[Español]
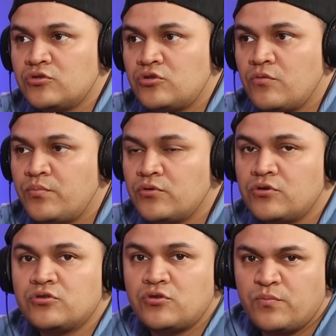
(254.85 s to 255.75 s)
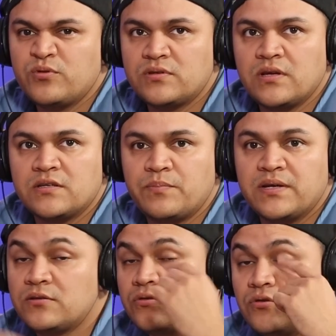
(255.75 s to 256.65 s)
los trompos
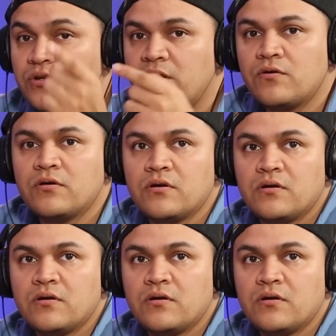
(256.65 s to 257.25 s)
express, no, no llego.